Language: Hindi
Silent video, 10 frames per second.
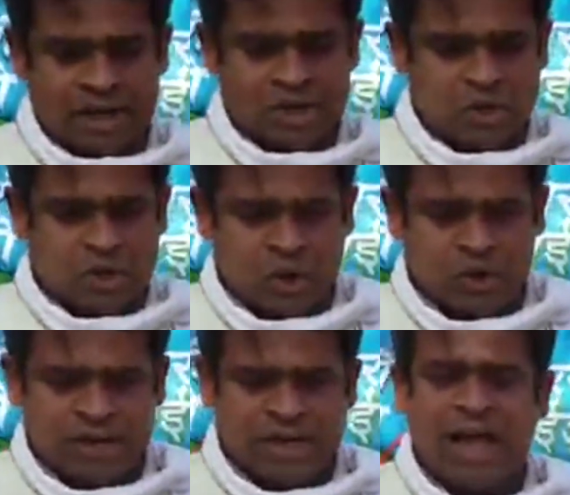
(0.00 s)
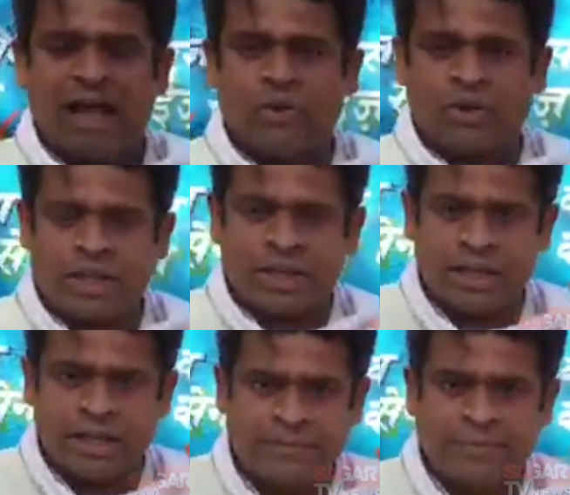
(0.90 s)
के जो क्लोज एरियाज होते
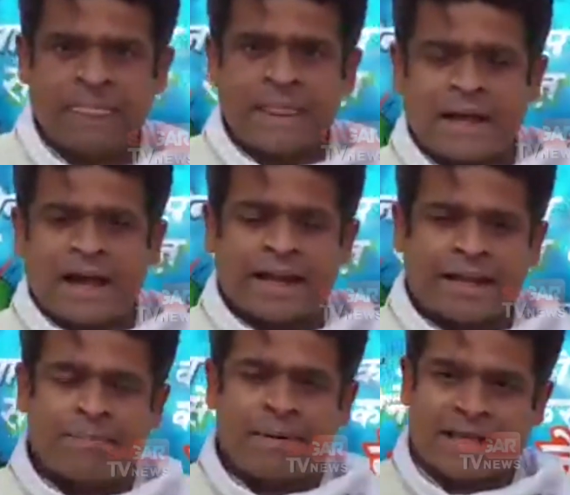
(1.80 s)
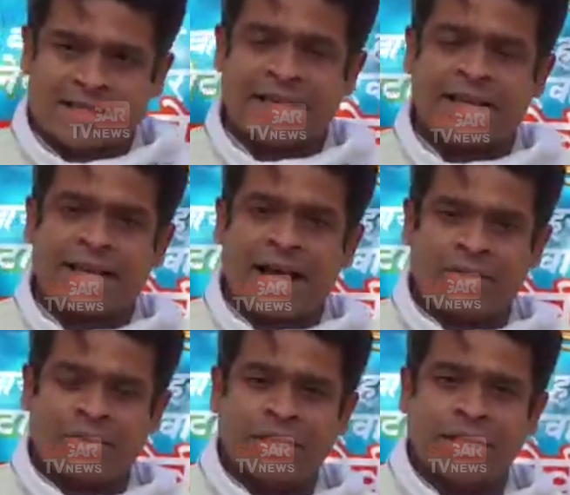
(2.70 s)
हैं घर के पास के
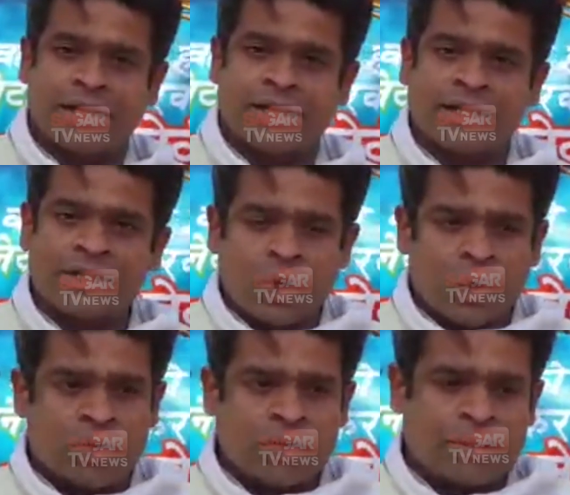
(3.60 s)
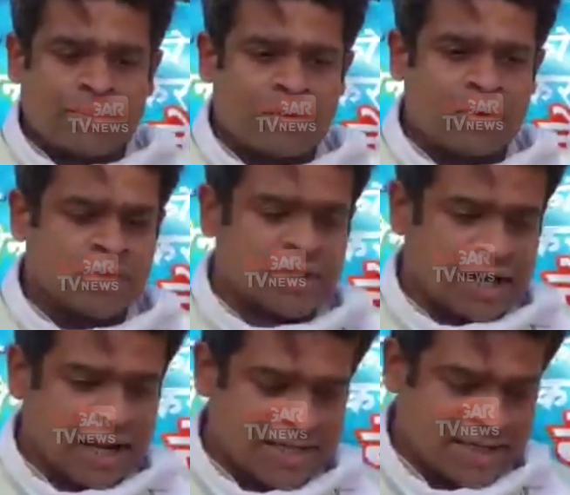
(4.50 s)
एरियाज होते हैं उन सबको
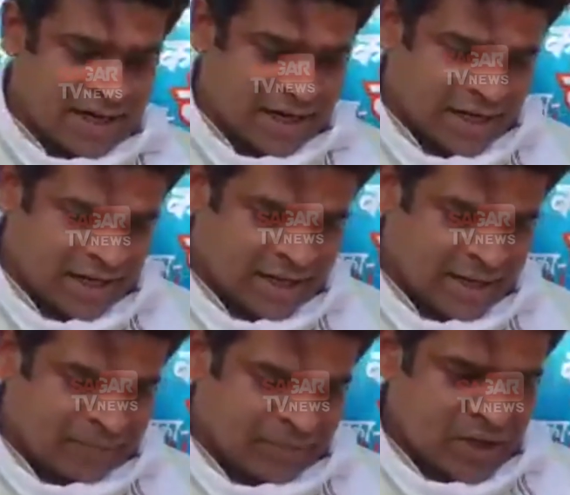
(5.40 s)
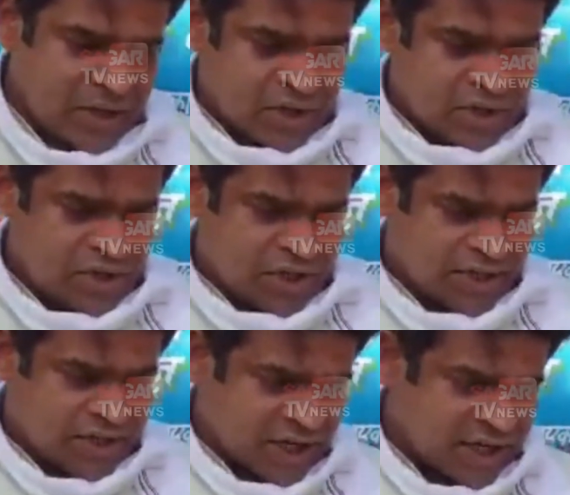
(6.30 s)
सैनिटाइज करने के लिए
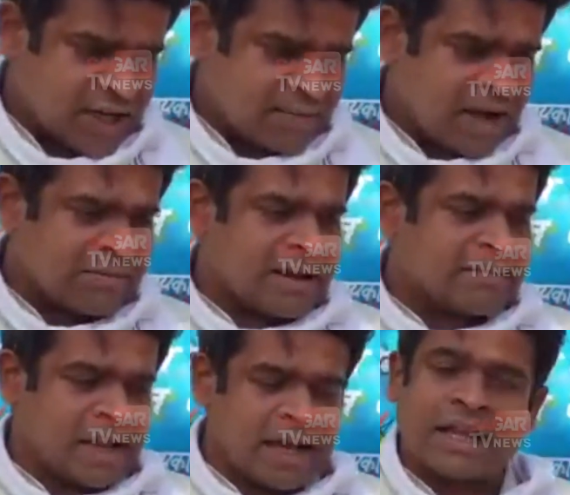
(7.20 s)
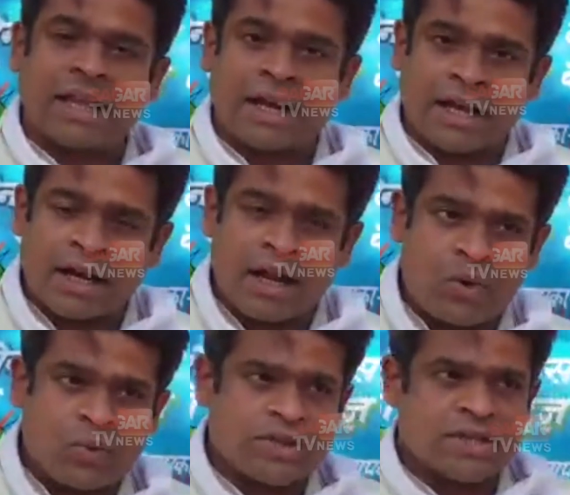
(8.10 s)
जिस जंग की बात मैं आपसे लगातार कर रहा
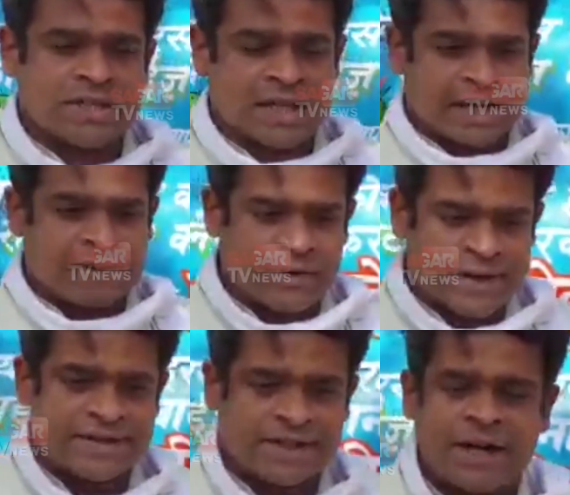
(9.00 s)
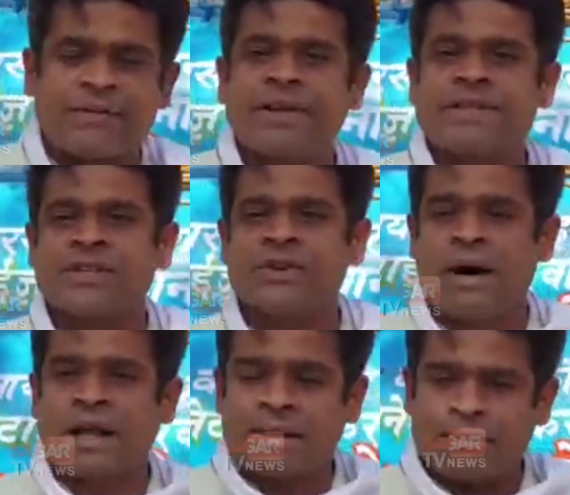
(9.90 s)
हूँ जिस सेकंड फेज थर्ड फेज की जो
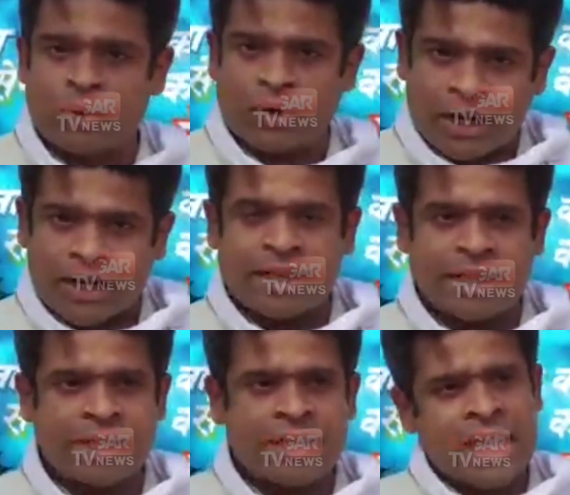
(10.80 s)
बात हम लोग कर रहे हैं